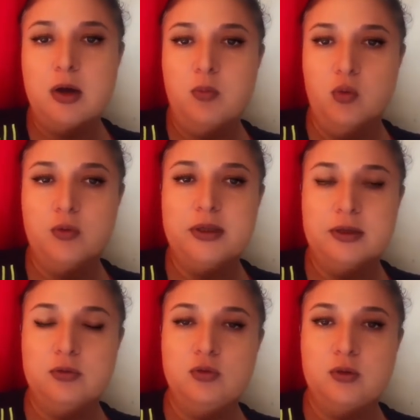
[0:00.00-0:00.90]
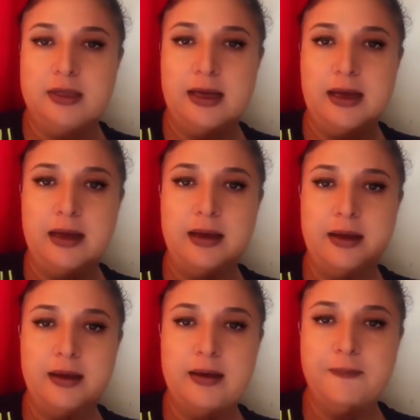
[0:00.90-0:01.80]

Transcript: acabou contando toda a,